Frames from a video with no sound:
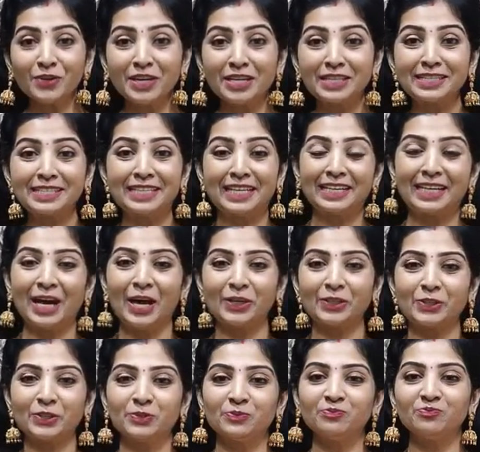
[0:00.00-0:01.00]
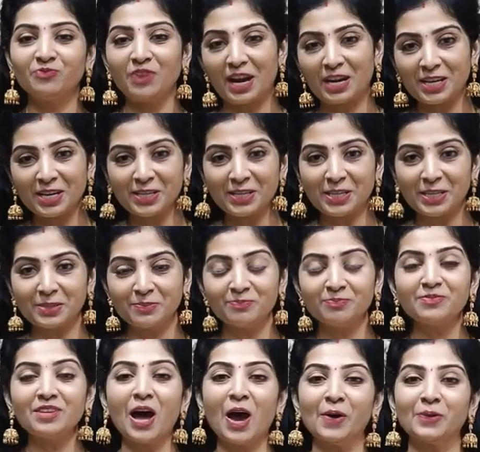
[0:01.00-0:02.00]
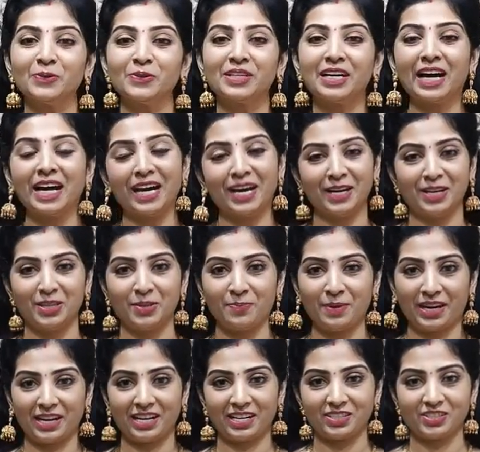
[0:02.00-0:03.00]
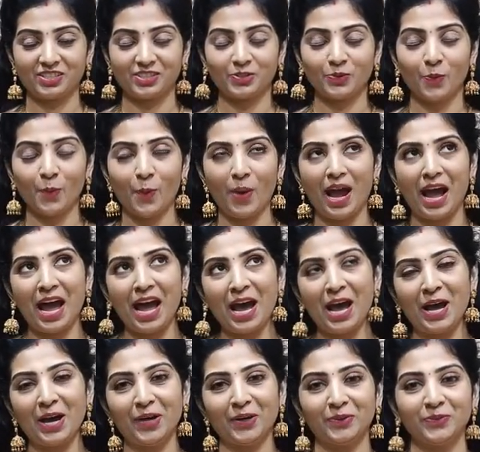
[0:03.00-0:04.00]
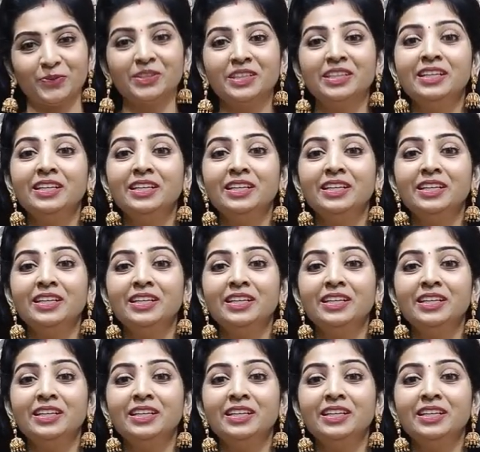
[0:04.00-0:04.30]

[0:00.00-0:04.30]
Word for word: ஃப்ரெண்ட்ஸ் எல்லாருக்கும் வணக்கம் நான் உங்க ஆனந்தி பிரகாஷ் வாவ்